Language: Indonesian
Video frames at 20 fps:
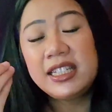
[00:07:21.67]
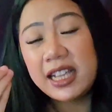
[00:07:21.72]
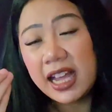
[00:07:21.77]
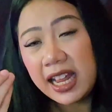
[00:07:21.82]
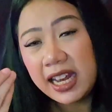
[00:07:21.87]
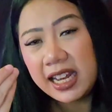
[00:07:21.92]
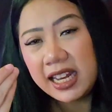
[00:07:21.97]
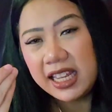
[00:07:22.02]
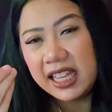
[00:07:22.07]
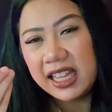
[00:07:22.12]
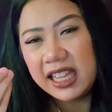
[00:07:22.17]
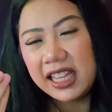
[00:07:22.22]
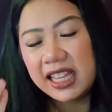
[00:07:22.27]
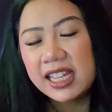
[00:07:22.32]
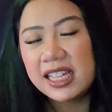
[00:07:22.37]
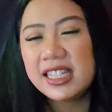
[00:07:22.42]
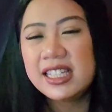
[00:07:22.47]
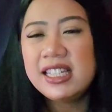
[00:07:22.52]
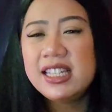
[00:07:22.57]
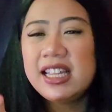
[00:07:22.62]
Jadi,
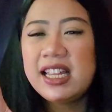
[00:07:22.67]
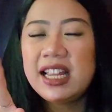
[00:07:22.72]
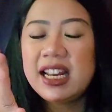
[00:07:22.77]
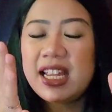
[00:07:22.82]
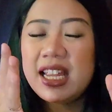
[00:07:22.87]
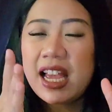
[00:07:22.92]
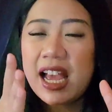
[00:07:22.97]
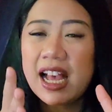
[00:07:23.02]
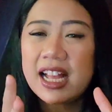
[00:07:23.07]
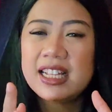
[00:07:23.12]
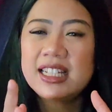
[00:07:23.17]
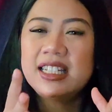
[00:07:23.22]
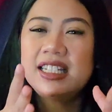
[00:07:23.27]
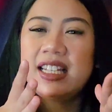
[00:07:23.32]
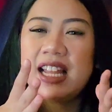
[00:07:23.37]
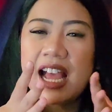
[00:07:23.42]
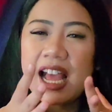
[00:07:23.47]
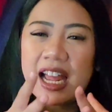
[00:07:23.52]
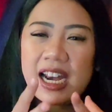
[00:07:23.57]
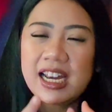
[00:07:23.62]
ciri khas
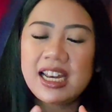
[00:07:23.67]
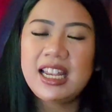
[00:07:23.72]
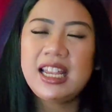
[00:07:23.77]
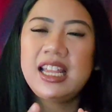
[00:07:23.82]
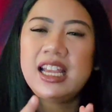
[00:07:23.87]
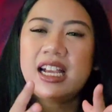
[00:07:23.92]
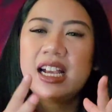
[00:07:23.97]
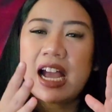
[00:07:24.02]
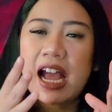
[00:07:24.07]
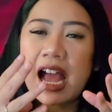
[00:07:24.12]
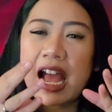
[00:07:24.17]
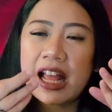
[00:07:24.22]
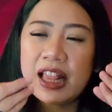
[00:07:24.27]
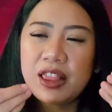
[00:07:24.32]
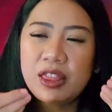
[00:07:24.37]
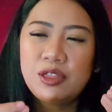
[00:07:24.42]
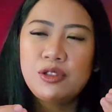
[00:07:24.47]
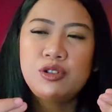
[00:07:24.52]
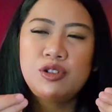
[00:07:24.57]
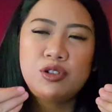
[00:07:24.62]
dari
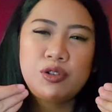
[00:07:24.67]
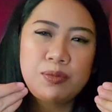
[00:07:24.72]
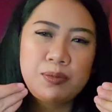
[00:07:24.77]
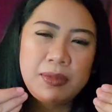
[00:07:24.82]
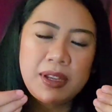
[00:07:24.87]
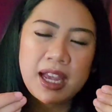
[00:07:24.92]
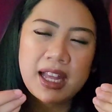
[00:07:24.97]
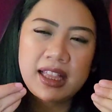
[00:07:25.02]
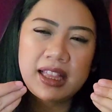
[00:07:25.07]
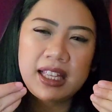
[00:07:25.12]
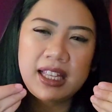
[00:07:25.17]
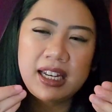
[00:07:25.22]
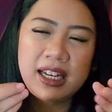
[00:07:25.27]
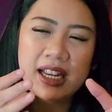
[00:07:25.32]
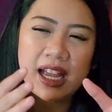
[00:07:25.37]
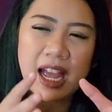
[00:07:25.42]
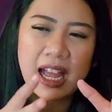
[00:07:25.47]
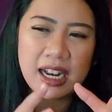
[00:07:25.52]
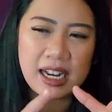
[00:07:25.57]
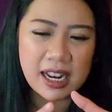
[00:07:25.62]
hantu Sumiati
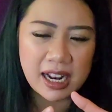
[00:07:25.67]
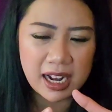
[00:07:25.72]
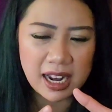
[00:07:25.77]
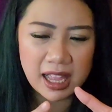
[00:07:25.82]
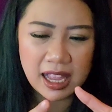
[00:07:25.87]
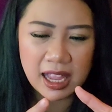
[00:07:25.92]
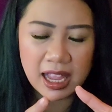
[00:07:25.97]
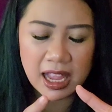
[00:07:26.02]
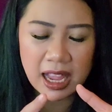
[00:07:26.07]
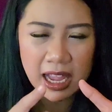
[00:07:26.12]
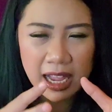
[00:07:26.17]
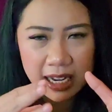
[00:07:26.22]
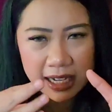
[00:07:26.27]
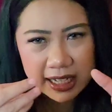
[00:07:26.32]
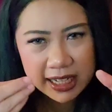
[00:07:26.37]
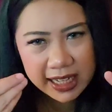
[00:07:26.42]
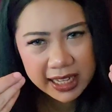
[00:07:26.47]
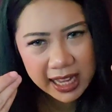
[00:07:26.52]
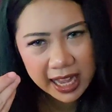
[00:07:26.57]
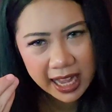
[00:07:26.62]
ini adalah
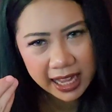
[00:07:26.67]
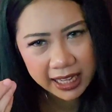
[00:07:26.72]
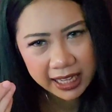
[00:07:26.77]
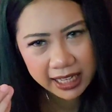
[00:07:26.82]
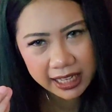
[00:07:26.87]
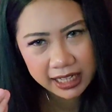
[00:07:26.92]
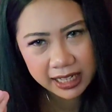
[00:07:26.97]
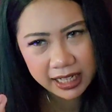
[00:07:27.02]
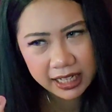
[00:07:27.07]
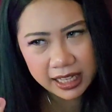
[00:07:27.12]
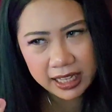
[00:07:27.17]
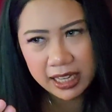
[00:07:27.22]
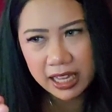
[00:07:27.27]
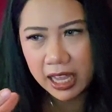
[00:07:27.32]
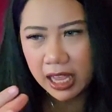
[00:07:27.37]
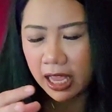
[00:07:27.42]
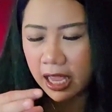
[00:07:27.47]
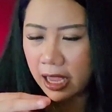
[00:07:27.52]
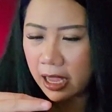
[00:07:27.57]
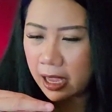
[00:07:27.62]
dia ini
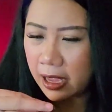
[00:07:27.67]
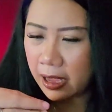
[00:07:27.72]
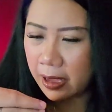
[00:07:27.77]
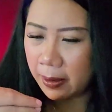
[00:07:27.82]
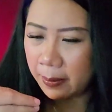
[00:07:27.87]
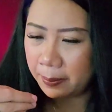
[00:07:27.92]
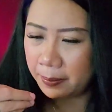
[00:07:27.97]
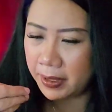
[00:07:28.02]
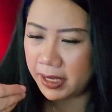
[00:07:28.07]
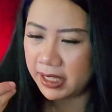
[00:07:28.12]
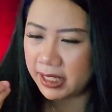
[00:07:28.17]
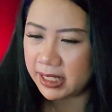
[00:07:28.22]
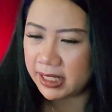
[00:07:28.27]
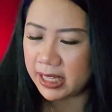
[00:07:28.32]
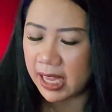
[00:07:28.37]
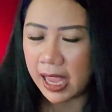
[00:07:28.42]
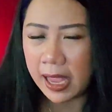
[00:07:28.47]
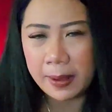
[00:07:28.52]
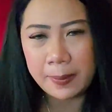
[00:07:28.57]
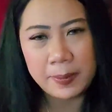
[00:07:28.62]

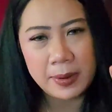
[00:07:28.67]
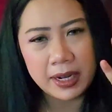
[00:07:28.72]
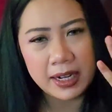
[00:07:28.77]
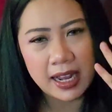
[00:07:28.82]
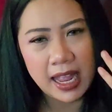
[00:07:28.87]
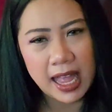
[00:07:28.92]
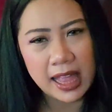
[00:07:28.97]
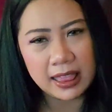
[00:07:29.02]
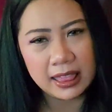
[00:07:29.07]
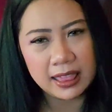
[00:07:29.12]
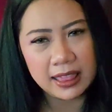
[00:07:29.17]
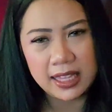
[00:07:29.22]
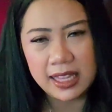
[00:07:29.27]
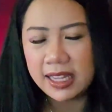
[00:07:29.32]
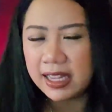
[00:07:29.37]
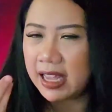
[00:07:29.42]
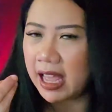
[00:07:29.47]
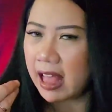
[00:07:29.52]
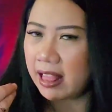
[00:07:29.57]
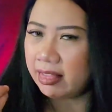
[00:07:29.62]
bisa
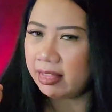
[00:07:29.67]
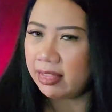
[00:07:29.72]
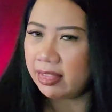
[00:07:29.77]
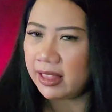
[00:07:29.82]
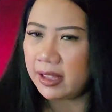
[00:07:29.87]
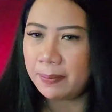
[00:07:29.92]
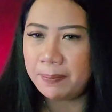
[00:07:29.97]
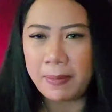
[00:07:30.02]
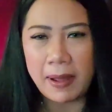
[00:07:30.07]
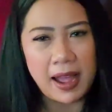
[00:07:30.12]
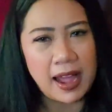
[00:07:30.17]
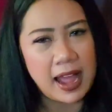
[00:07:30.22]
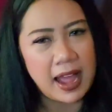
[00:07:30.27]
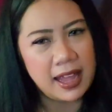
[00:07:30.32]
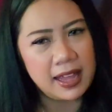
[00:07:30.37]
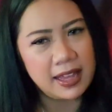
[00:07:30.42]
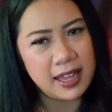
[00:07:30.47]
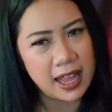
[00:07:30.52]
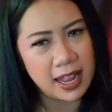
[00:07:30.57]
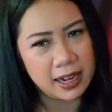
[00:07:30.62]
berganti-ganti
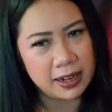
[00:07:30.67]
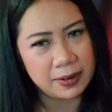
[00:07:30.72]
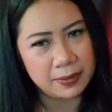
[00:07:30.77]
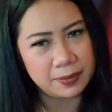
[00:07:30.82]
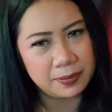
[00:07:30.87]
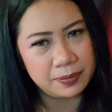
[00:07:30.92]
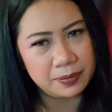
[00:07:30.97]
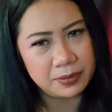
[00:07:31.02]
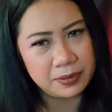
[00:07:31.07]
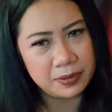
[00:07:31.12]
pakaian,